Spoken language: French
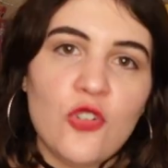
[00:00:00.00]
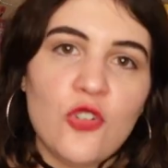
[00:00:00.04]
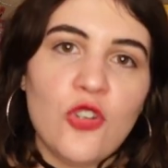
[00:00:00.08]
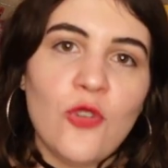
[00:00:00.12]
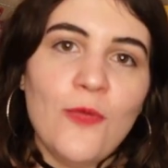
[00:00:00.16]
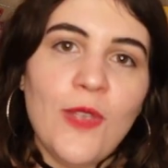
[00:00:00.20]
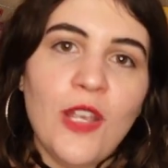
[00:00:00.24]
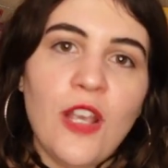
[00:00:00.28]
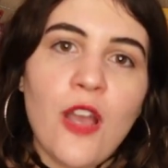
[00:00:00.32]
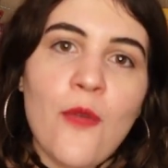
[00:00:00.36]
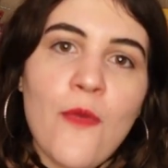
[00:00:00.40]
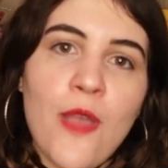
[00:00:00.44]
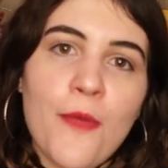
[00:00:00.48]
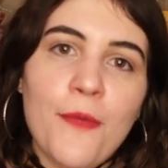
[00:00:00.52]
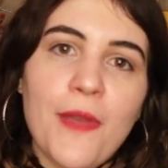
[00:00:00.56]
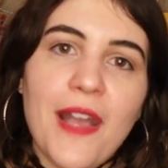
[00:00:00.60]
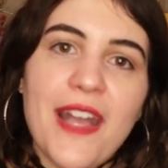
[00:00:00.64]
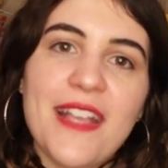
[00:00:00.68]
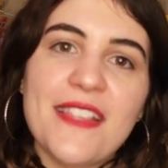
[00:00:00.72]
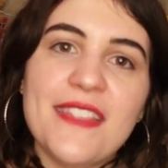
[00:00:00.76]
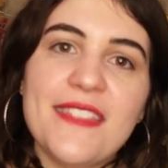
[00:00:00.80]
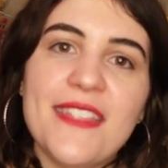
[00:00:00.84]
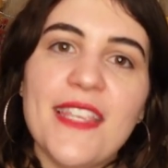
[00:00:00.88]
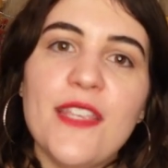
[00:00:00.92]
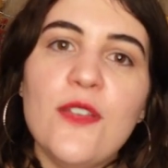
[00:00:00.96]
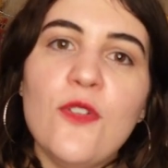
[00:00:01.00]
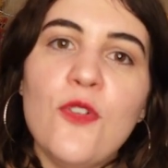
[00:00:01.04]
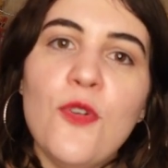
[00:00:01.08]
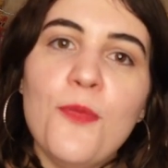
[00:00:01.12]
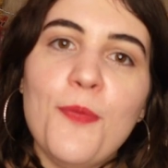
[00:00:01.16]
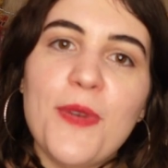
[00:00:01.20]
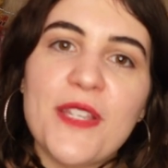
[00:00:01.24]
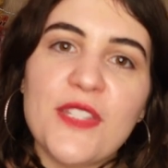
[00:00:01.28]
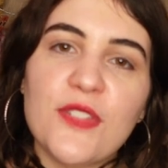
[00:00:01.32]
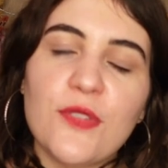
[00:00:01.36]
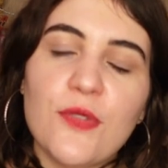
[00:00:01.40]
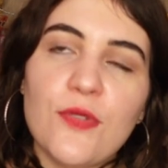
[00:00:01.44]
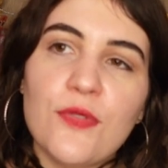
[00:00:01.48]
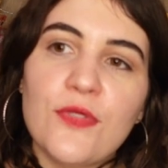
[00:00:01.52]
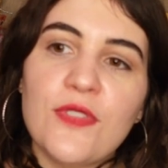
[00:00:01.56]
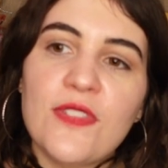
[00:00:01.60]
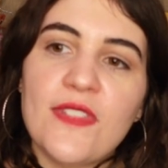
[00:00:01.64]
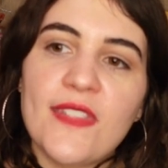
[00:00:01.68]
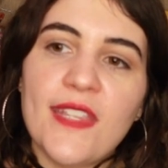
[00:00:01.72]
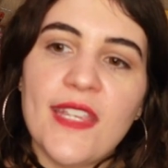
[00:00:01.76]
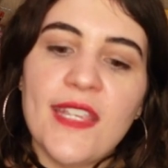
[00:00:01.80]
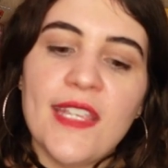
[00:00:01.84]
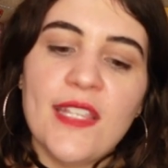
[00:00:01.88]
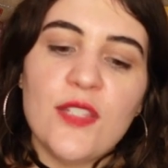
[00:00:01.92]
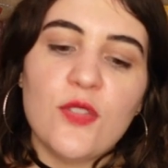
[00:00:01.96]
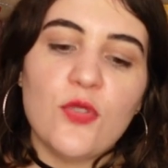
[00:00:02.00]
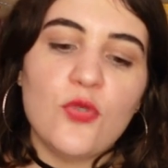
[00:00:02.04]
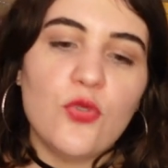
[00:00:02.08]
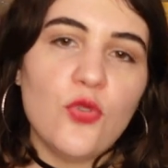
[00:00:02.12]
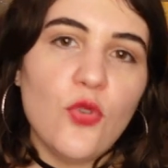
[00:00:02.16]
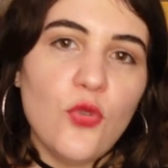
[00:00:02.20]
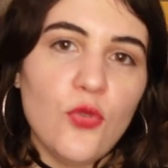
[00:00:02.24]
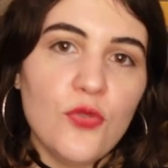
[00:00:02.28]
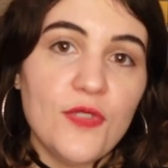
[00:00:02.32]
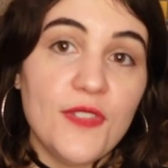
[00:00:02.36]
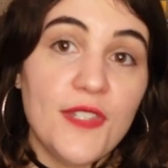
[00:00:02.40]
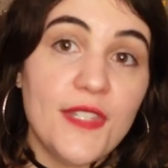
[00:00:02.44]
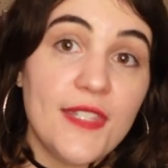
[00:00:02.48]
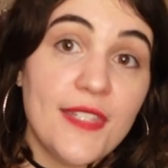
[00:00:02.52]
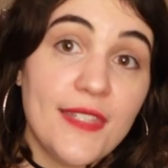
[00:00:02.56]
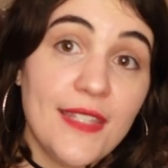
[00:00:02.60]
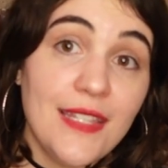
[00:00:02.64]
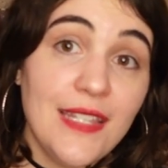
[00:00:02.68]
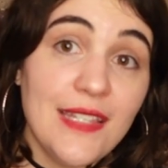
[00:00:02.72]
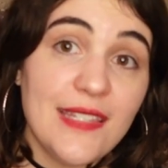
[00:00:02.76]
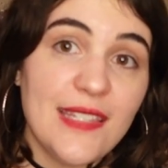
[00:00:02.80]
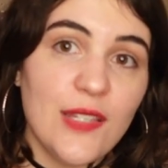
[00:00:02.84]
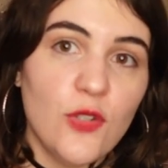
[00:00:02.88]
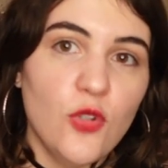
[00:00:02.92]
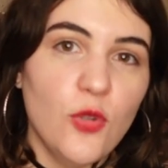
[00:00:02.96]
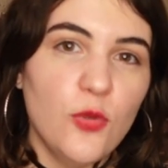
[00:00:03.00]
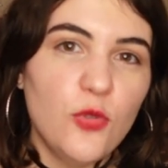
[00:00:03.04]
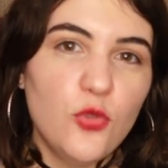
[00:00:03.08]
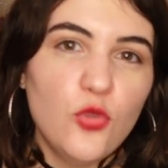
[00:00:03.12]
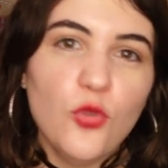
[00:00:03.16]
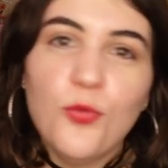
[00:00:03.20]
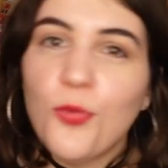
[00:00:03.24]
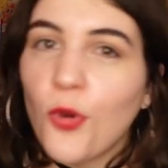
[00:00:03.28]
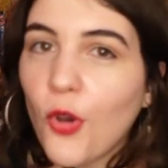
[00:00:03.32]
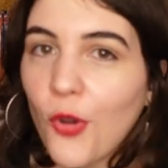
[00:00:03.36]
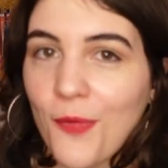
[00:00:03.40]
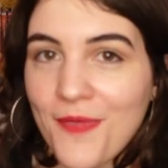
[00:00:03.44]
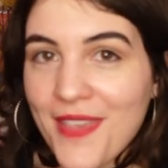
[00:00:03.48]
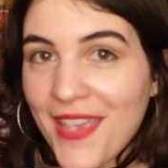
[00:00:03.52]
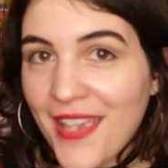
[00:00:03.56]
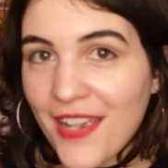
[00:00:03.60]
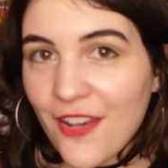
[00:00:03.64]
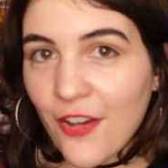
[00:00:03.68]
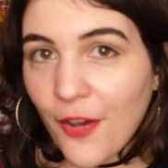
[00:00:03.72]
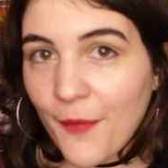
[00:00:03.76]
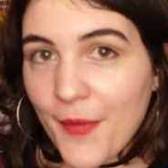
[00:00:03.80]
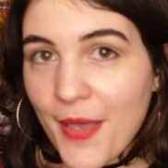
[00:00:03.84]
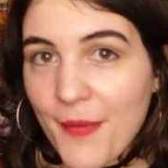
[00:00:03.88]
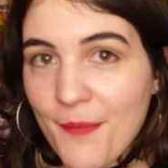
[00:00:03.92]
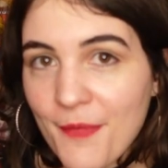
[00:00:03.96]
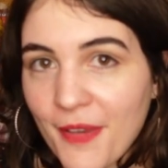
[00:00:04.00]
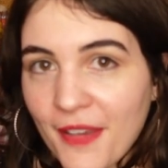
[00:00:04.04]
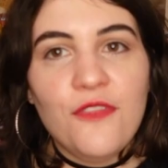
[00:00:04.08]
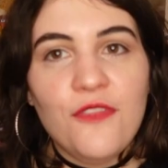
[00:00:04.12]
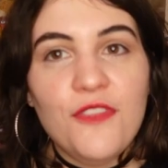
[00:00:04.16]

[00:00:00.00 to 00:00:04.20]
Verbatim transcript: je mets quand même assez haut parce que c'est The Disney, c'est le tout premier quand même.